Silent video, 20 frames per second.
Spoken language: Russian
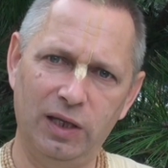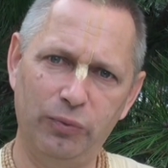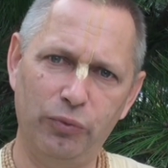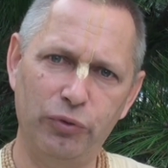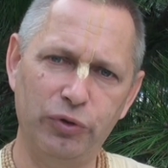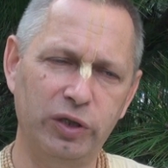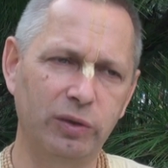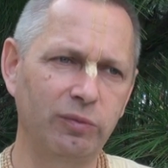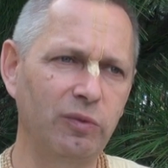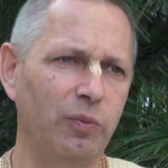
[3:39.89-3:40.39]

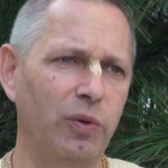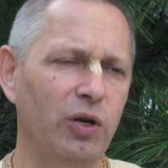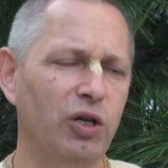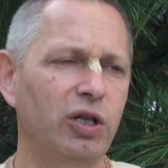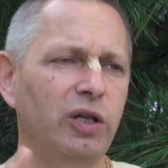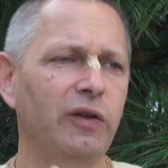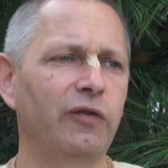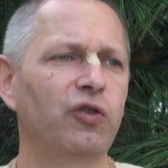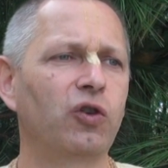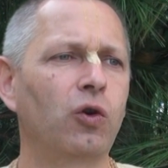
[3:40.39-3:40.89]
Допустим, мы
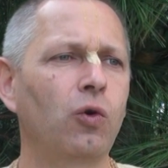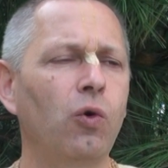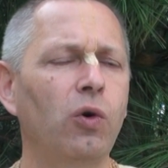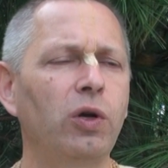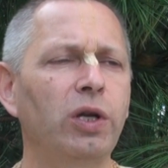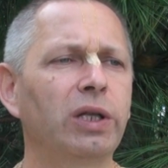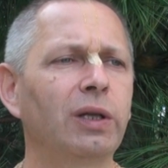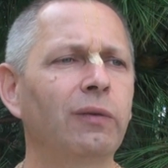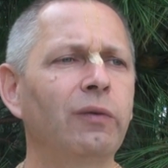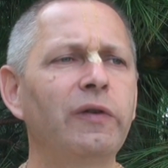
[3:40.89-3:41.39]
прошли в
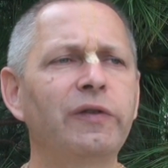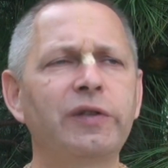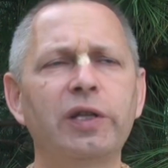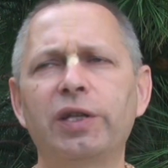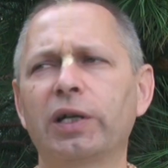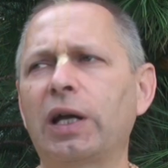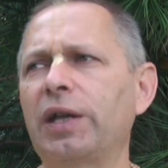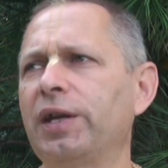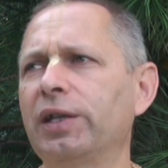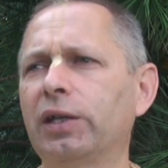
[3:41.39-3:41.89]
школе, там, в
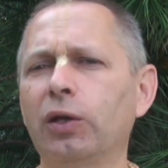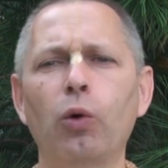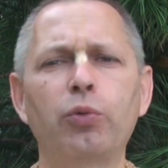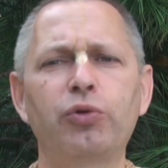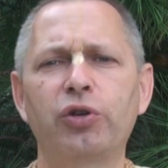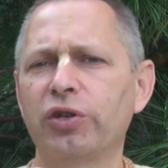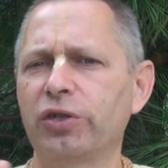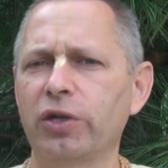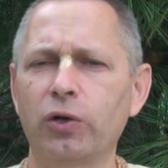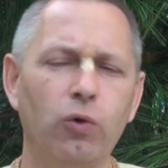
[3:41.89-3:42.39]
университете какие-то
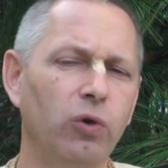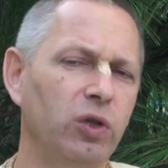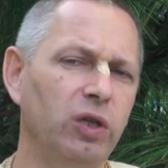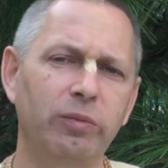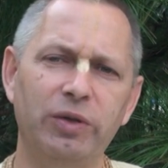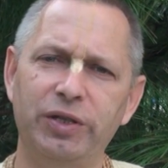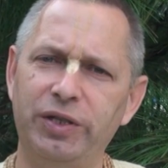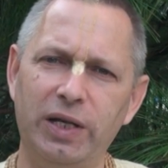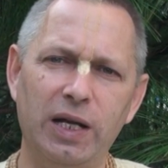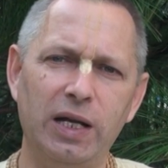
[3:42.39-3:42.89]
общие законы
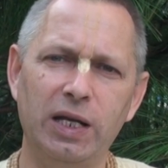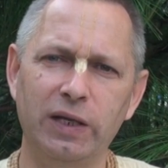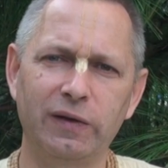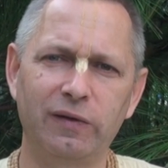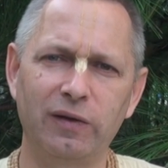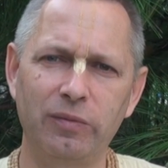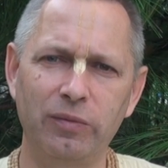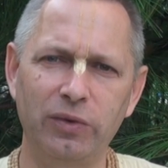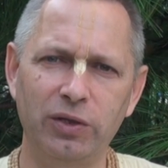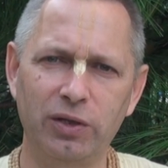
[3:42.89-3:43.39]

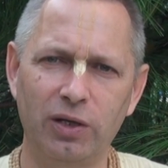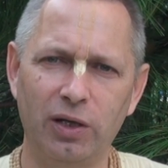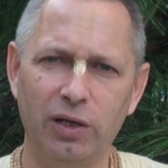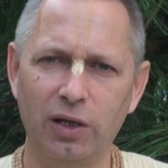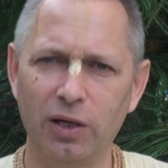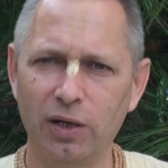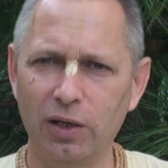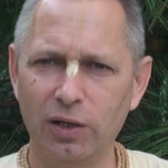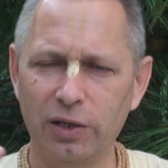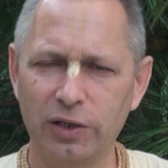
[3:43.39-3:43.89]
материального мира,
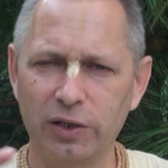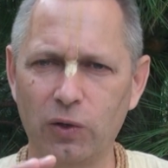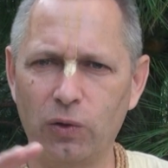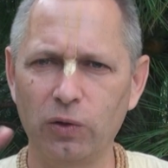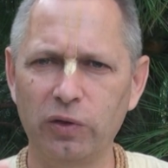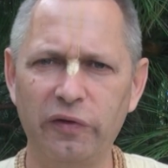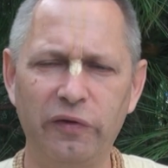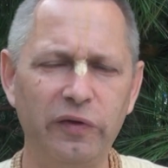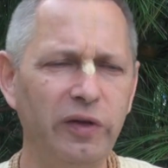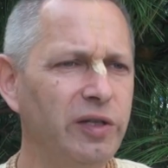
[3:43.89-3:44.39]

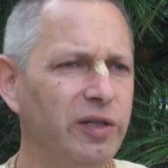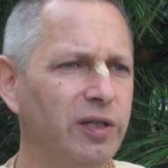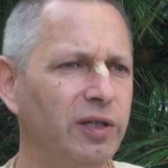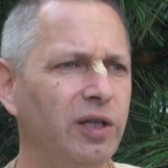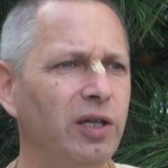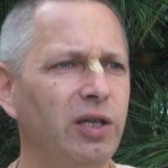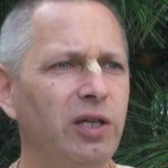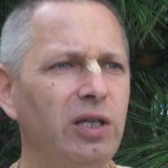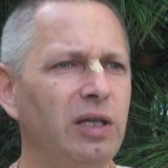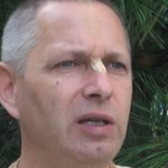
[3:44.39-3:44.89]
законы
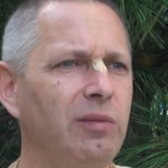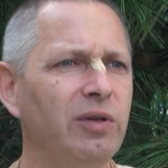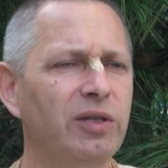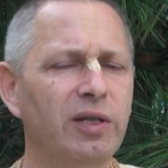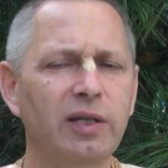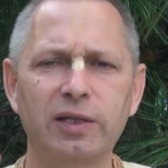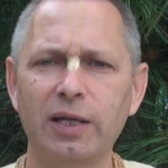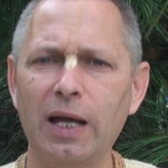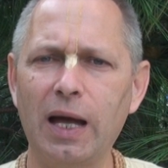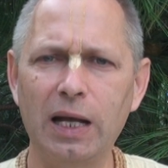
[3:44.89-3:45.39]
физики, химии,
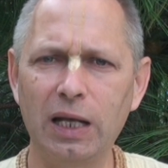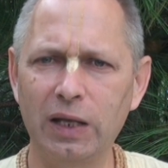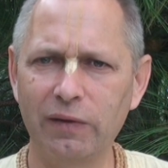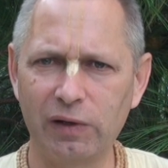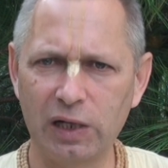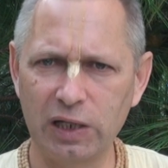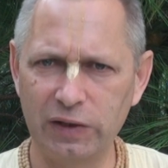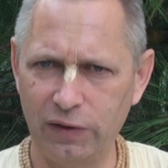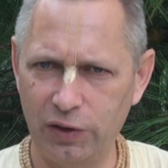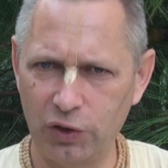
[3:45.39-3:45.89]

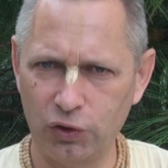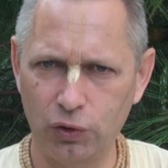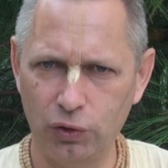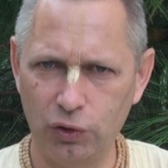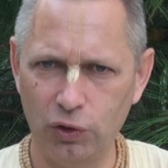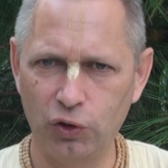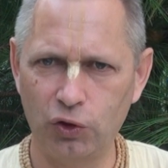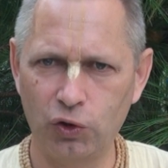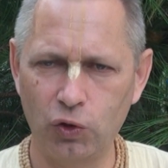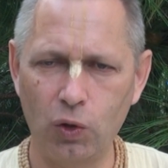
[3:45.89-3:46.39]
социального развития,
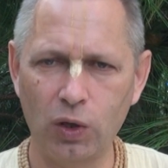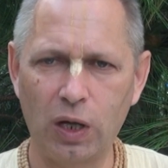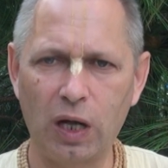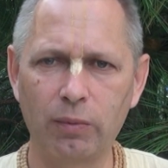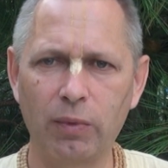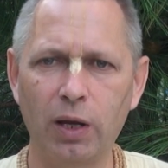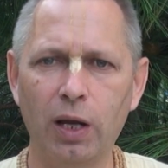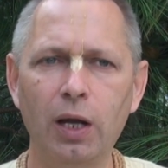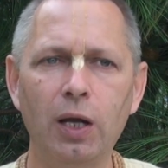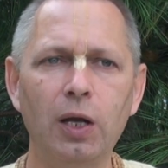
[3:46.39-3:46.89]
что-то еще,
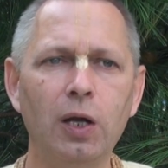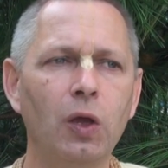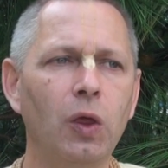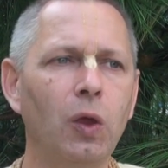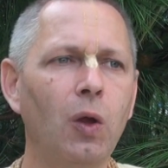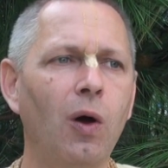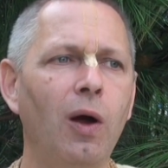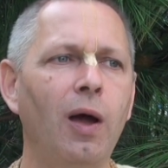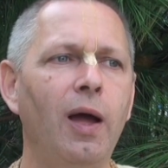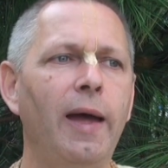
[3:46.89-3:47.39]
как бы,
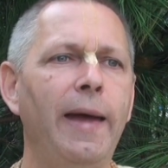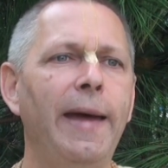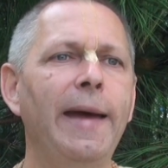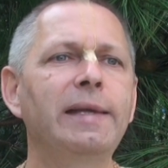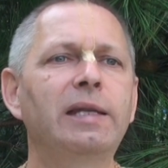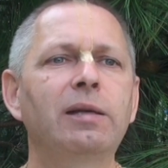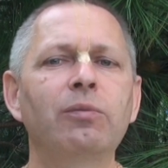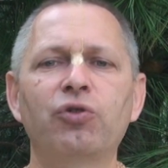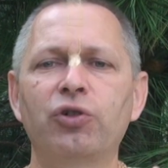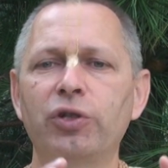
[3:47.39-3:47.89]
но
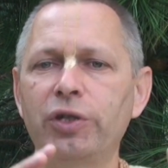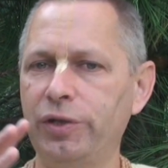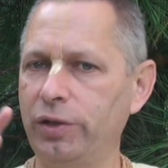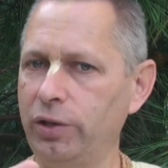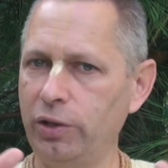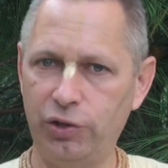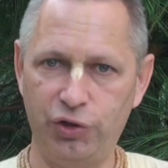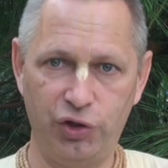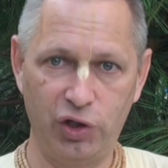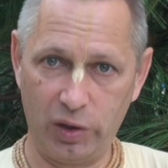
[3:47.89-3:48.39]
этим жизнь
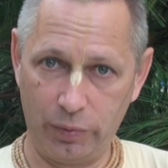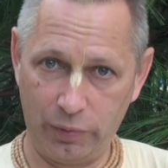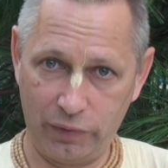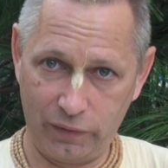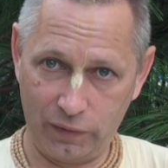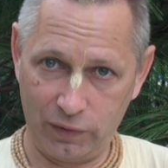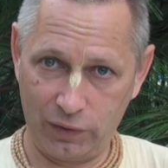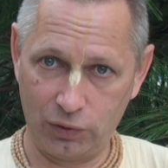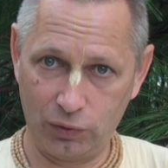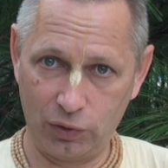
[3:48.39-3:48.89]
не
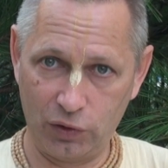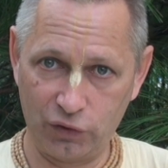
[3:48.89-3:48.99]
исчерпывается.